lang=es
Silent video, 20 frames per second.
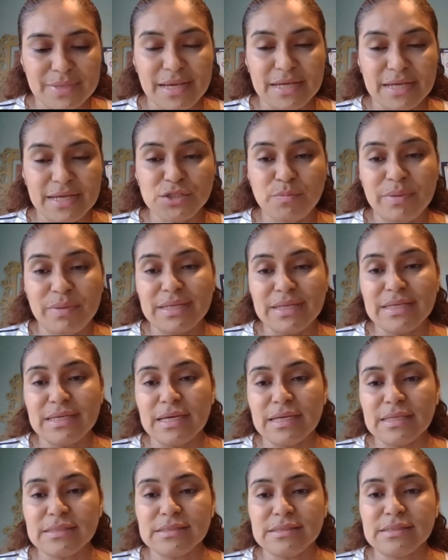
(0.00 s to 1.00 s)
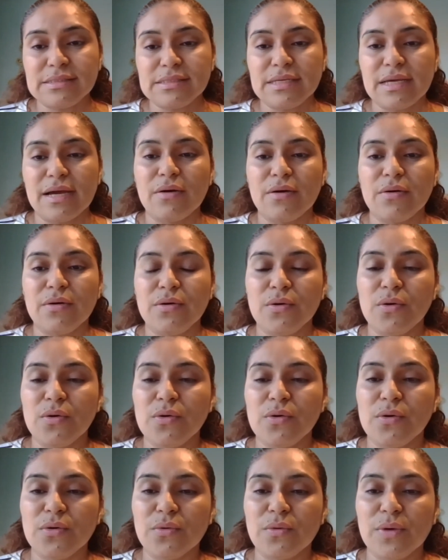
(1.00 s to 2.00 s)
experiencia
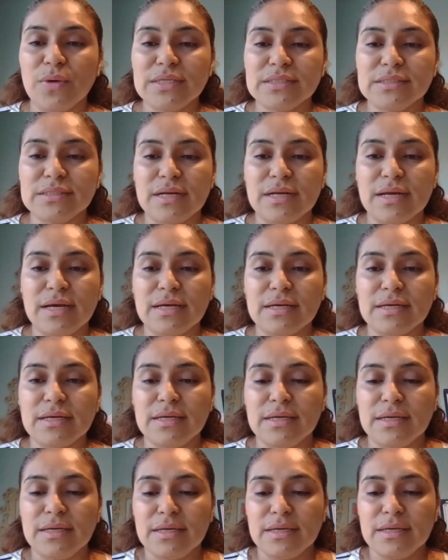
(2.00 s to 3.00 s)
o con nuestra,